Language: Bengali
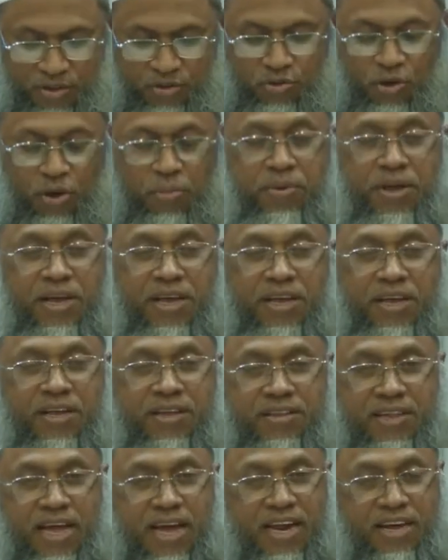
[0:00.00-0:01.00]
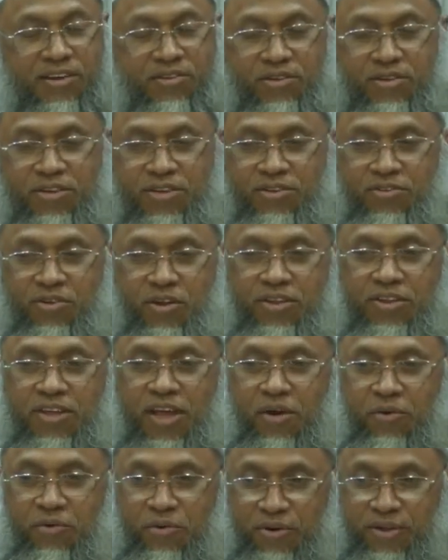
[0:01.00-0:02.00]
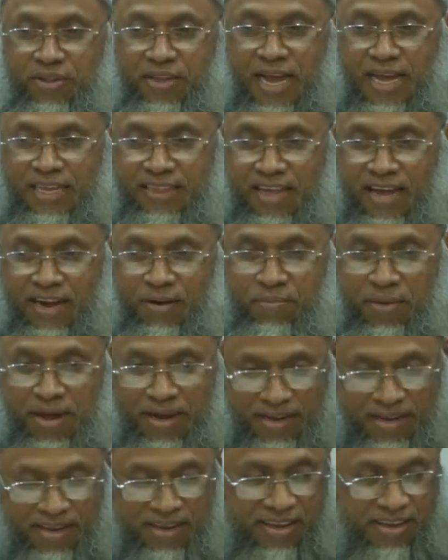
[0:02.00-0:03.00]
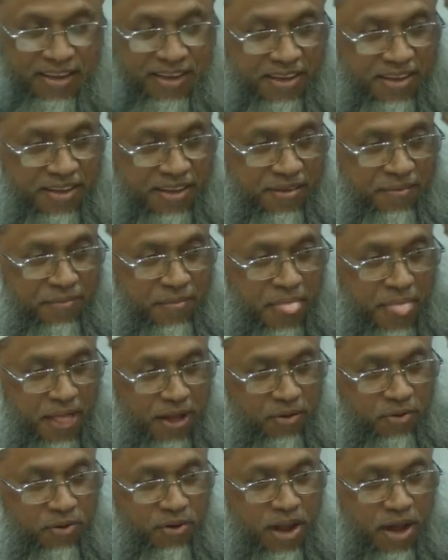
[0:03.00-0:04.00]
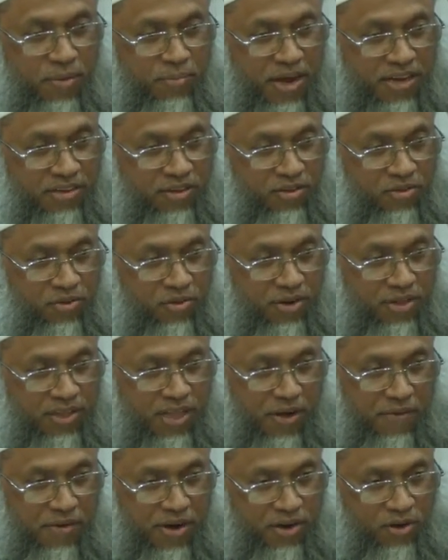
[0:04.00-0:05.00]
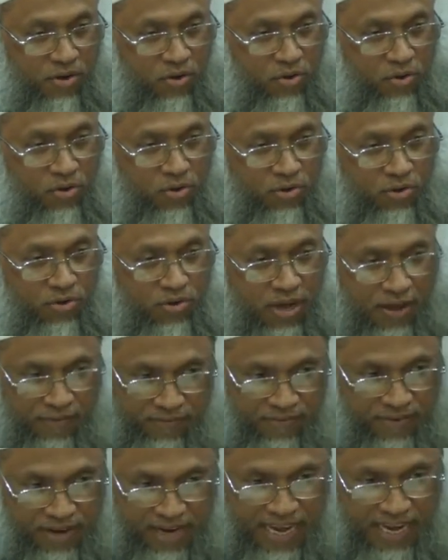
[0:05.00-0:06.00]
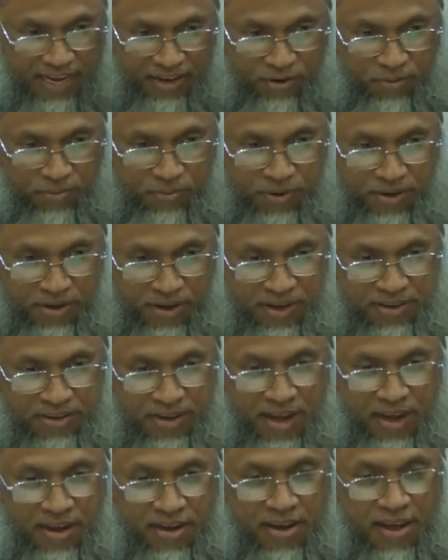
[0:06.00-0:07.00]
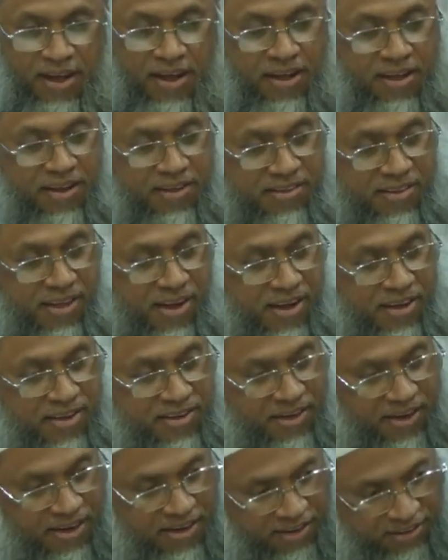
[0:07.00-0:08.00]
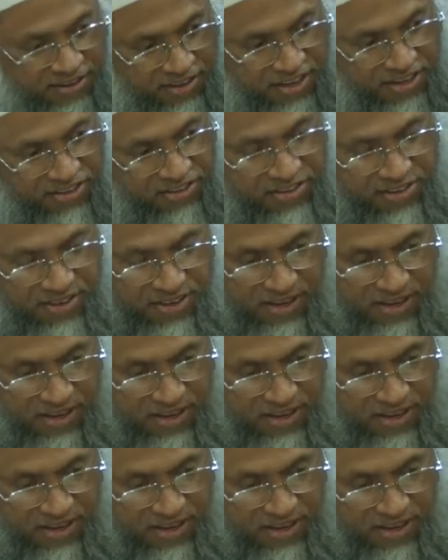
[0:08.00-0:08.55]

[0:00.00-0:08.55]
তবে তারা যদি সদকা করে দেয় তার মানে গোলাম আদত করে দেওয়াটা হলো কাফারা এক নম্বর এটা আল্লাহ তালা এটার নির্দেশ